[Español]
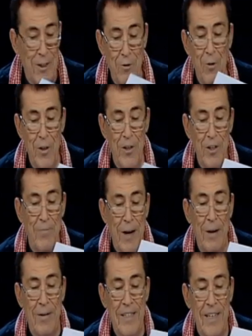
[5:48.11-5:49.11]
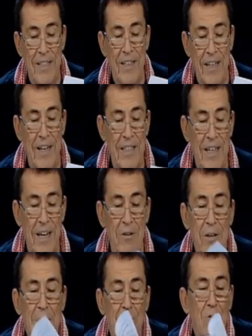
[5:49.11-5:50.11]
vascuences, palabras castellanas, claro,